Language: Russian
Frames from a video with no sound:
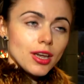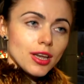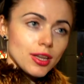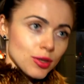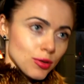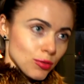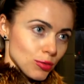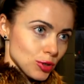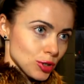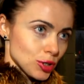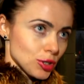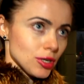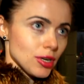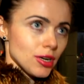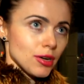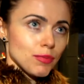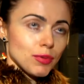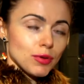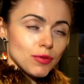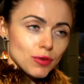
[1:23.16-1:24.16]
и это
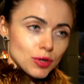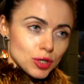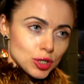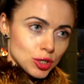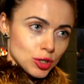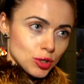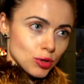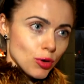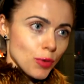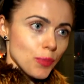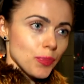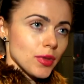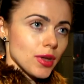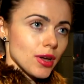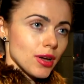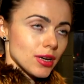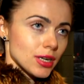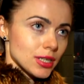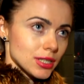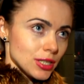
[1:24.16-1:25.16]
уже подтверждено
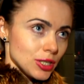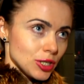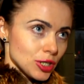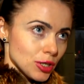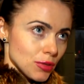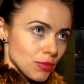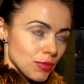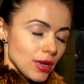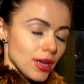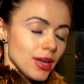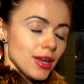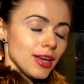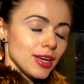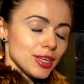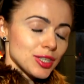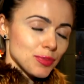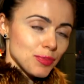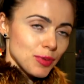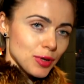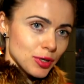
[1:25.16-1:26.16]
а, различными
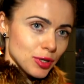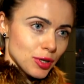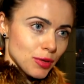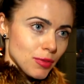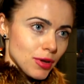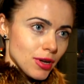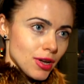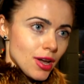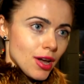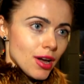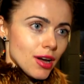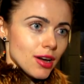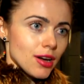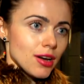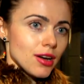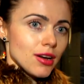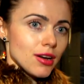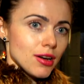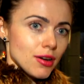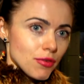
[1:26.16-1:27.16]
экспертами,
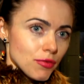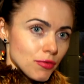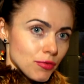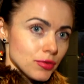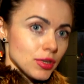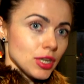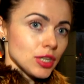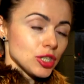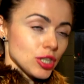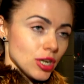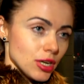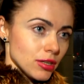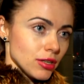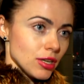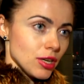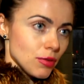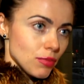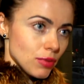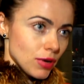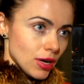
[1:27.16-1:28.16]
а, в начале
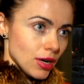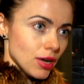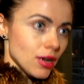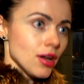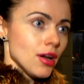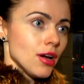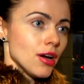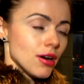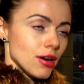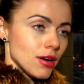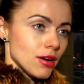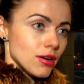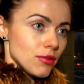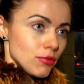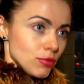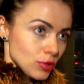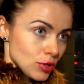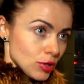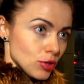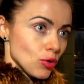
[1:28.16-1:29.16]
ноября, а,
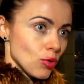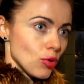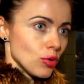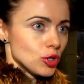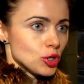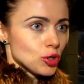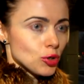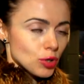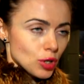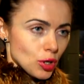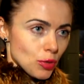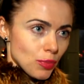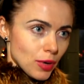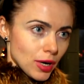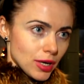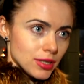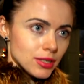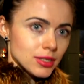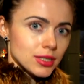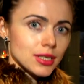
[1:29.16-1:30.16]
вот до Черной
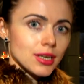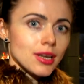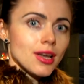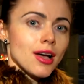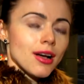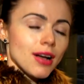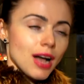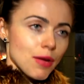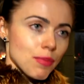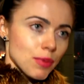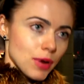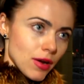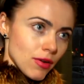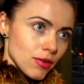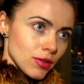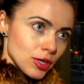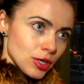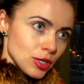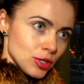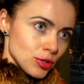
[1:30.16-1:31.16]
пятницы, как
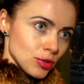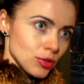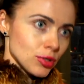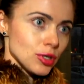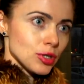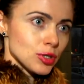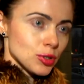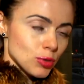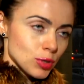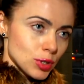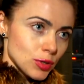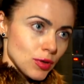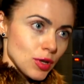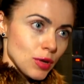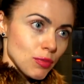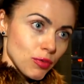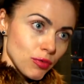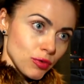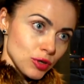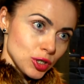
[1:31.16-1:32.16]
правило, идет
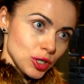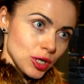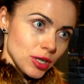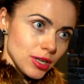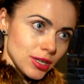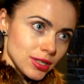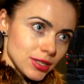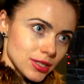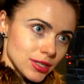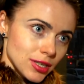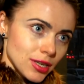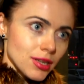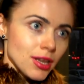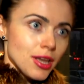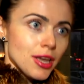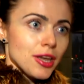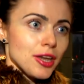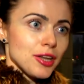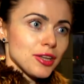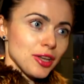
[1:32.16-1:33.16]
искусственное повышение цен.
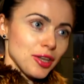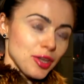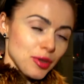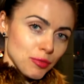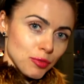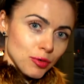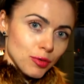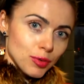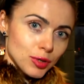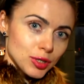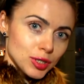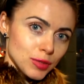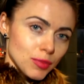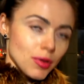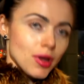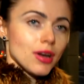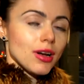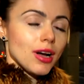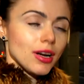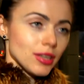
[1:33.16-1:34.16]
И таким образом,
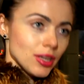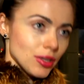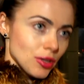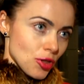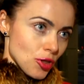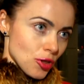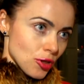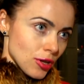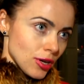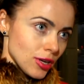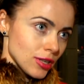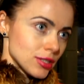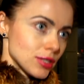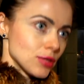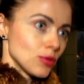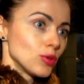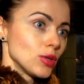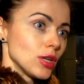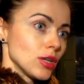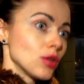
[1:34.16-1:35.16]
когда
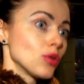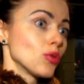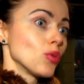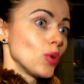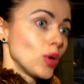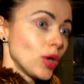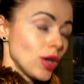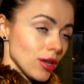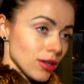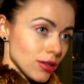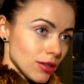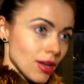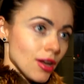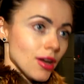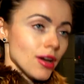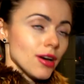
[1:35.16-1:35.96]
начинается вот этот уикенд,